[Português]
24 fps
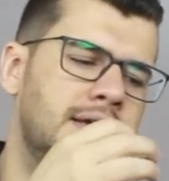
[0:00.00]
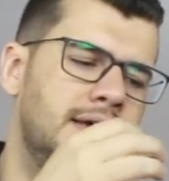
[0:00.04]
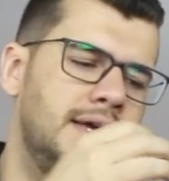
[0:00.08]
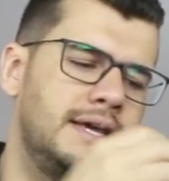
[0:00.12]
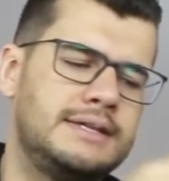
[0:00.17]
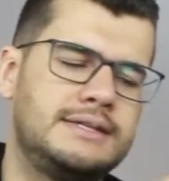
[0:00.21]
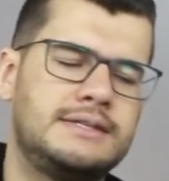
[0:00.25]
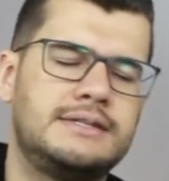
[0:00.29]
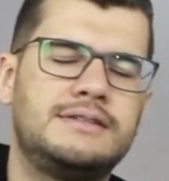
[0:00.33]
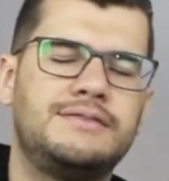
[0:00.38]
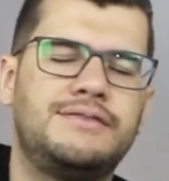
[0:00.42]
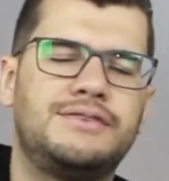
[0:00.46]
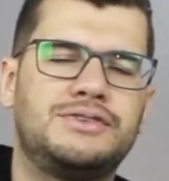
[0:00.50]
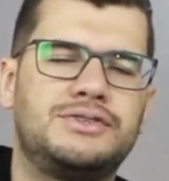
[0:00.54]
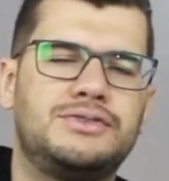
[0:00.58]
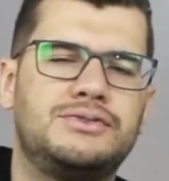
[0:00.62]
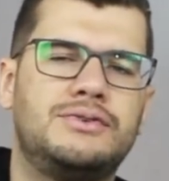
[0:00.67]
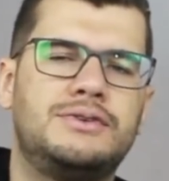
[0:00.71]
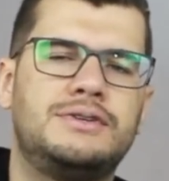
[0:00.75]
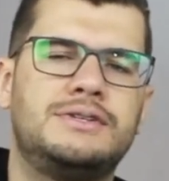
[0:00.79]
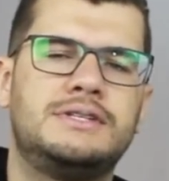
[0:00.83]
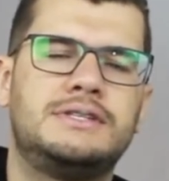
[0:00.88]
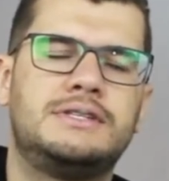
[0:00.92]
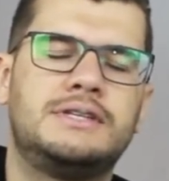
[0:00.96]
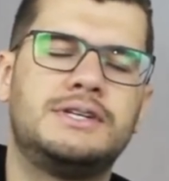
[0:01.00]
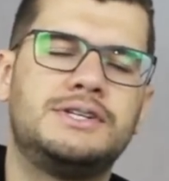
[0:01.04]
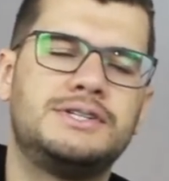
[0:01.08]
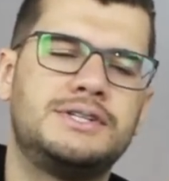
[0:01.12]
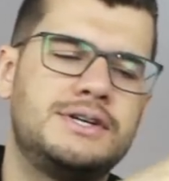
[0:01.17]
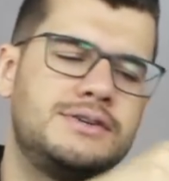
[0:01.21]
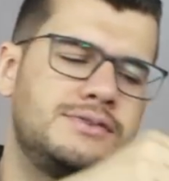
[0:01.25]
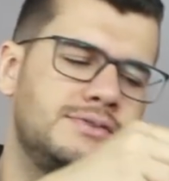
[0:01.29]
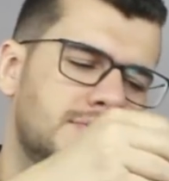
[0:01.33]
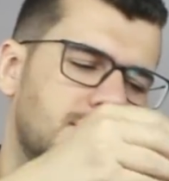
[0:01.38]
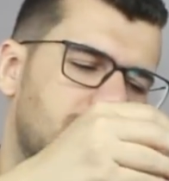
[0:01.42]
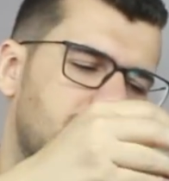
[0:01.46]
esses investidores
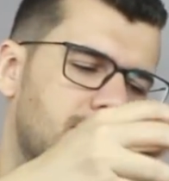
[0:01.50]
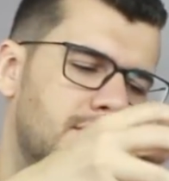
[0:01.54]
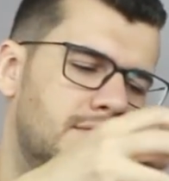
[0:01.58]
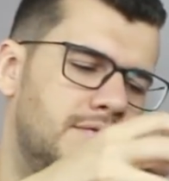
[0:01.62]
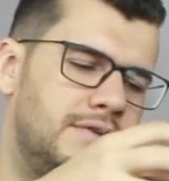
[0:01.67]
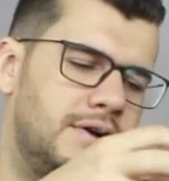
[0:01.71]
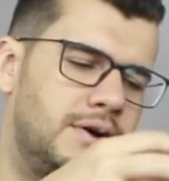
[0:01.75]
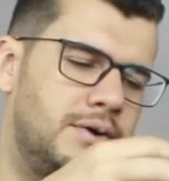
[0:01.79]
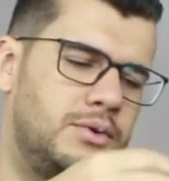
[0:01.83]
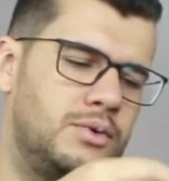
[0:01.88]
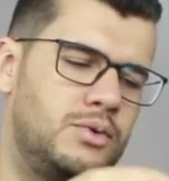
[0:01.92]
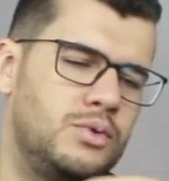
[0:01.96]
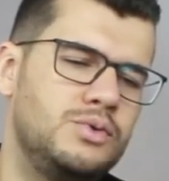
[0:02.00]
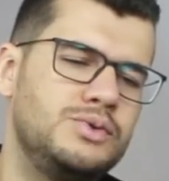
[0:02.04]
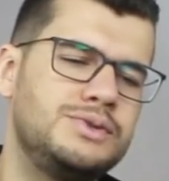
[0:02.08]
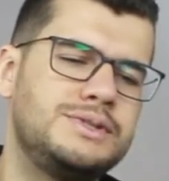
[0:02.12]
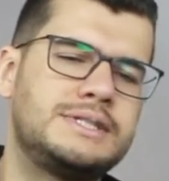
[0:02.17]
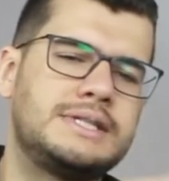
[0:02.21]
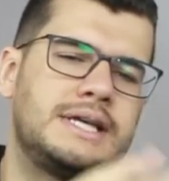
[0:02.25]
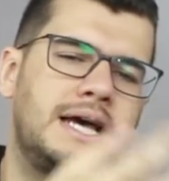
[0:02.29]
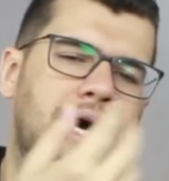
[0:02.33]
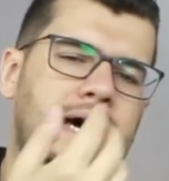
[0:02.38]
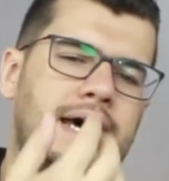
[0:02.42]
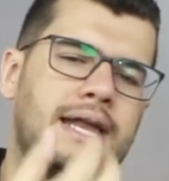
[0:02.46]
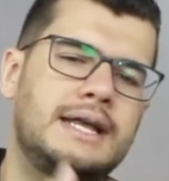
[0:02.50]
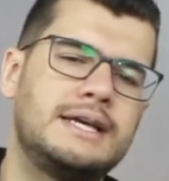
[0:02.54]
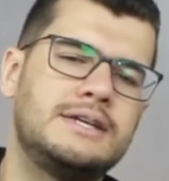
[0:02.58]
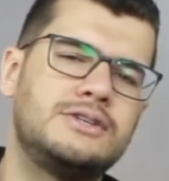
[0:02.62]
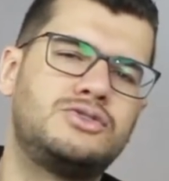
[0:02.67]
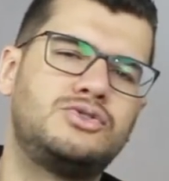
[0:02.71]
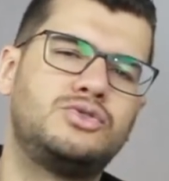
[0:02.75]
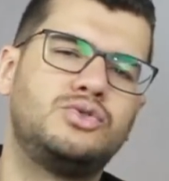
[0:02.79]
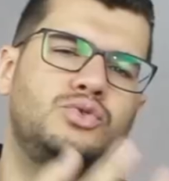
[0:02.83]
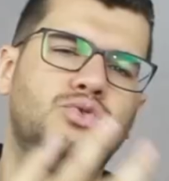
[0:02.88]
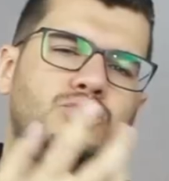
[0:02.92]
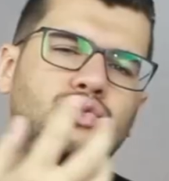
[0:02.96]
estrangeiros vão usar a
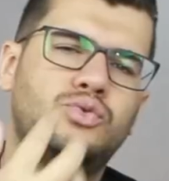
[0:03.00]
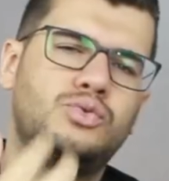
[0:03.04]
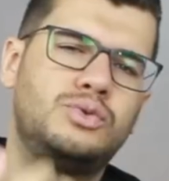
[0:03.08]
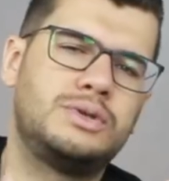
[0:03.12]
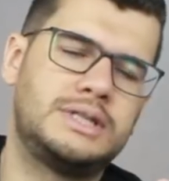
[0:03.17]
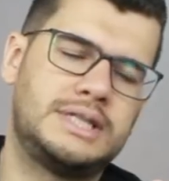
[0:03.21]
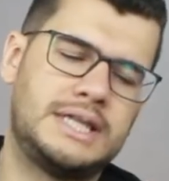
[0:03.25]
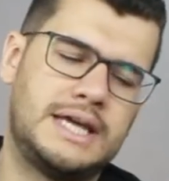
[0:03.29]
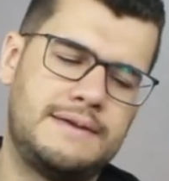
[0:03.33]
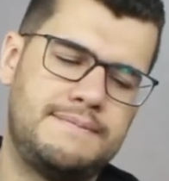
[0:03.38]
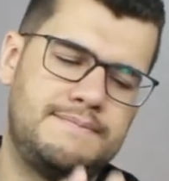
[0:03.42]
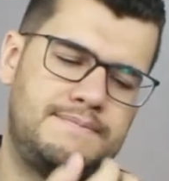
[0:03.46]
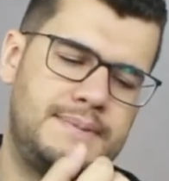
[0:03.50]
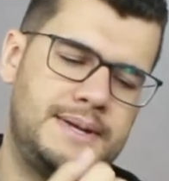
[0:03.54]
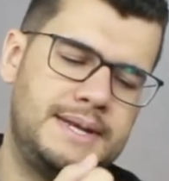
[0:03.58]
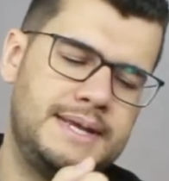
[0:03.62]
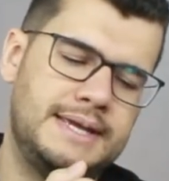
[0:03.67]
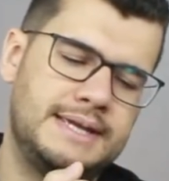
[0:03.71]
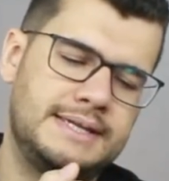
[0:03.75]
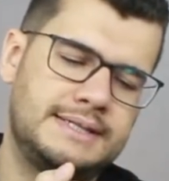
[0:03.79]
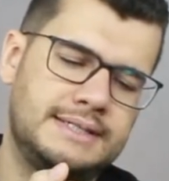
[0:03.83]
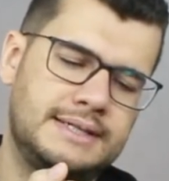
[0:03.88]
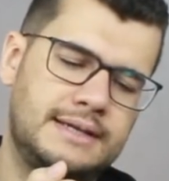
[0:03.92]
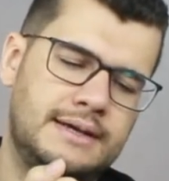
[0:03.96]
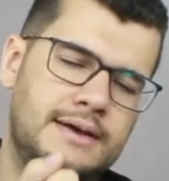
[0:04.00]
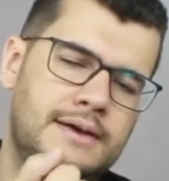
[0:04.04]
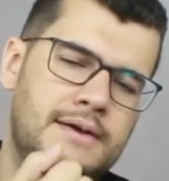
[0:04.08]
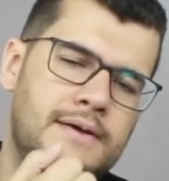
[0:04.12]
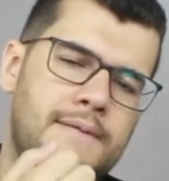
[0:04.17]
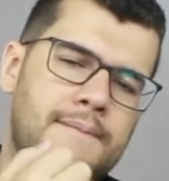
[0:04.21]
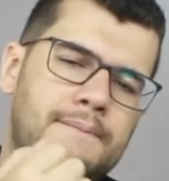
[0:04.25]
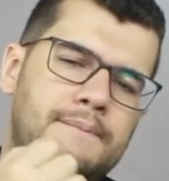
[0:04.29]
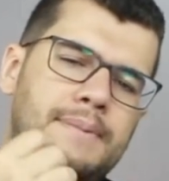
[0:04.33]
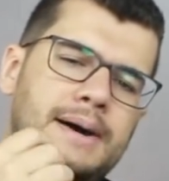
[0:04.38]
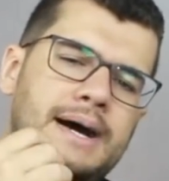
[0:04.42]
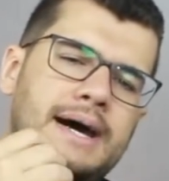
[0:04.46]
estrutura da empresa
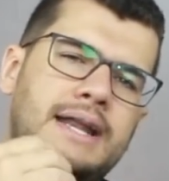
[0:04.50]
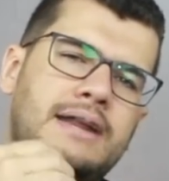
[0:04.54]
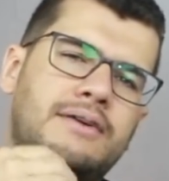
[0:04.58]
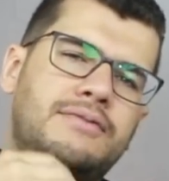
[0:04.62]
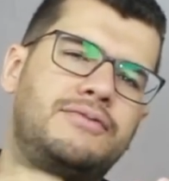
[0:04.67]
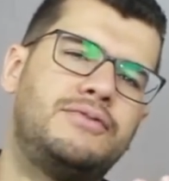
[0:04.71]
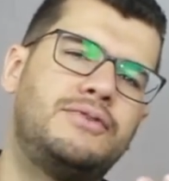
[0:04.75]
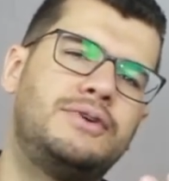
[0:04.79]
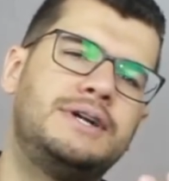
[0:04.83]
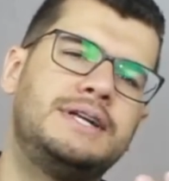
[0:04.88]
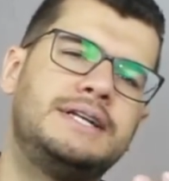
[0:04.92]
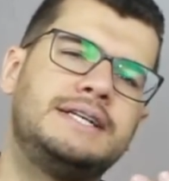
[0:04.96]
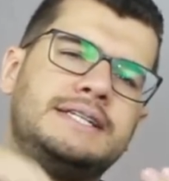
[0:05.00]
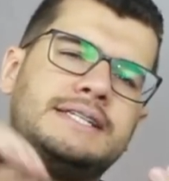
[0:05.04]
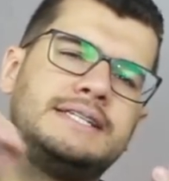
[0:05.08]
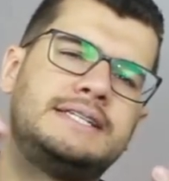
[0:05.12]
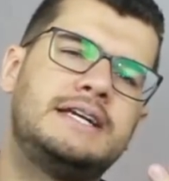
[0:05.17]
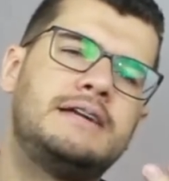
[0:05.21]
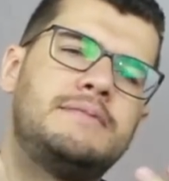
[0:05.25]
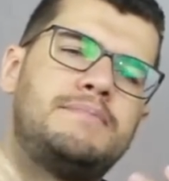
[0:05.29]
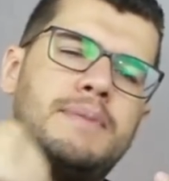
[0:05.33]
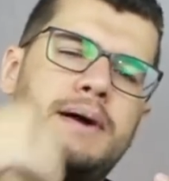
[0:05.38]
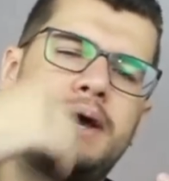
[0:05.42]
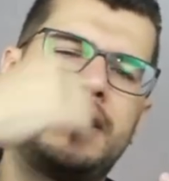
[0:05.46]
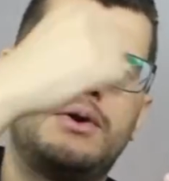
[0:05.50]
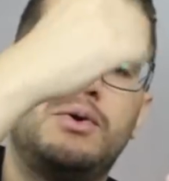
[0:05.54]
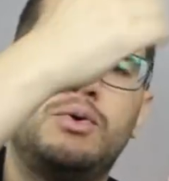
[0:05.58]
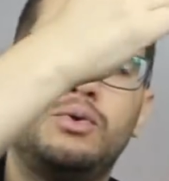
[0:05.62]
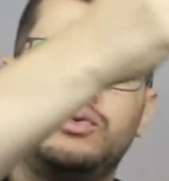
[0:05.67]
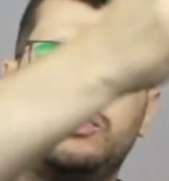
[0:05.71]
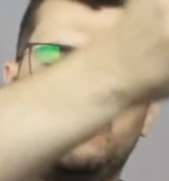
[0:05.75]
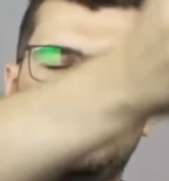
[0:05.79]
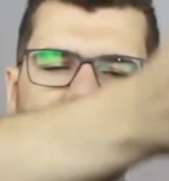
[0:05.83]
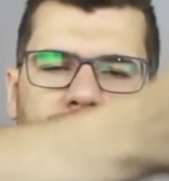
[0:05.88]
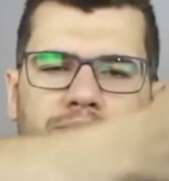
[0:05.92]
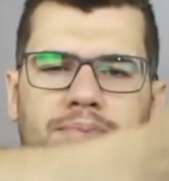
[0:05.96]
para fornecer para
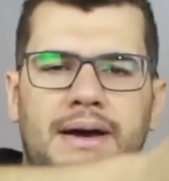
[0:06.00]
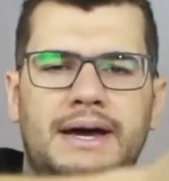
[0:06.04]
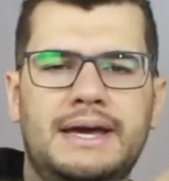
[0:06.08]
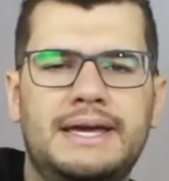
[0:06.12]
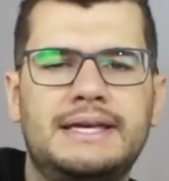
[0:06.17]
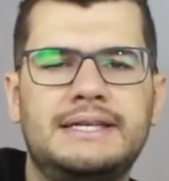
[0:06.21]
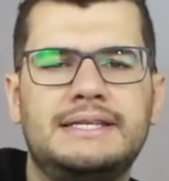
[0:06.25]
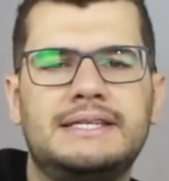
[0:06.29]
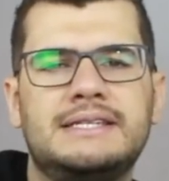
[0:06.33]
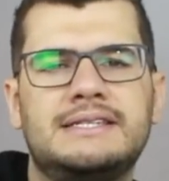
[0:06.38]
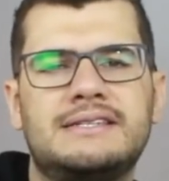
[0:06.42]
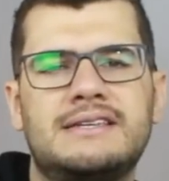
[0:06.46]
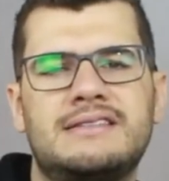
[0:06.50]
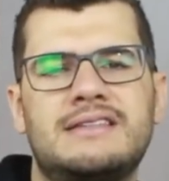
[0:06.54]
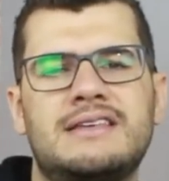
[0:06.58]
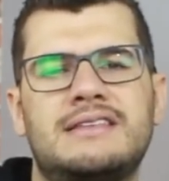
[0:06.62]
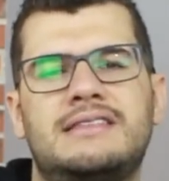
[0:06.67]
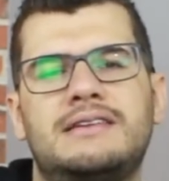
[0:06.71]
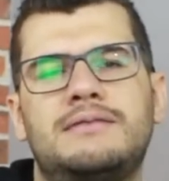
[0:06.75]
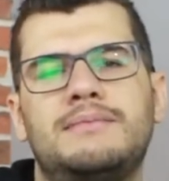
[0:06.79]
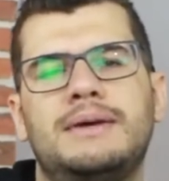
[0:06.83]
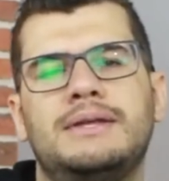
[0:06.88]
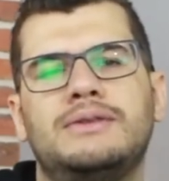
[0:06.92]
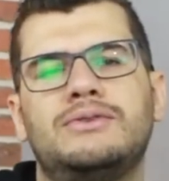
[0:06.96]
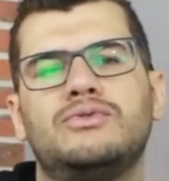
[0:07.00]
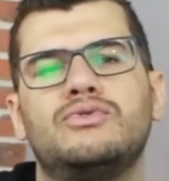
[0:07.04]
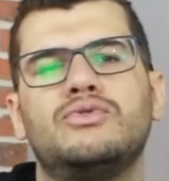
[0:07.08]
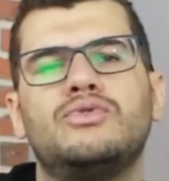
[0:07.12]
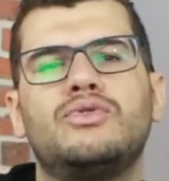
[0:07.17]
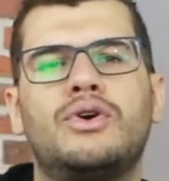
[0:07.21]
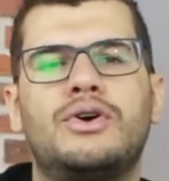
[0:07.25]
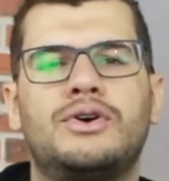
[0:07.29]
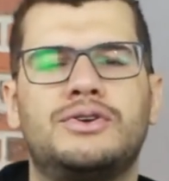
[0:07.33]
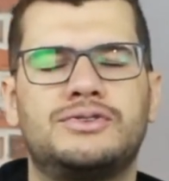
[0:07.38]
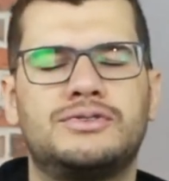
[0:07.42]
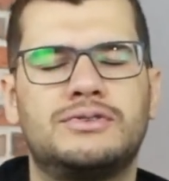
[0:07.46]
outros países em detrimento do
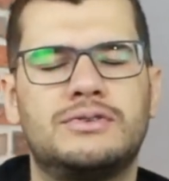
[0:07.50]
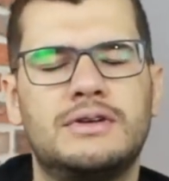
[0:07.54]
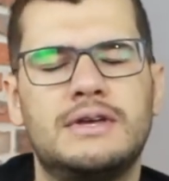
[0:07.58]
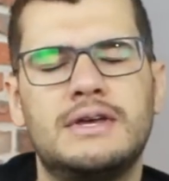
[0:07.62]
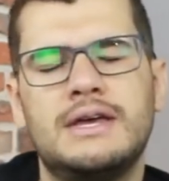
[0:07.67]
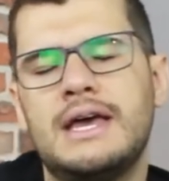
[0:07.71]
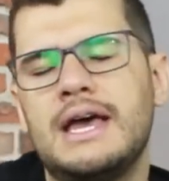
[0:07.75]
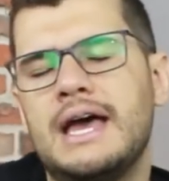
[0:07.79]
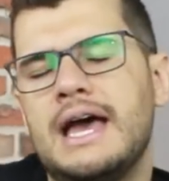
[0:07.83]
nosso.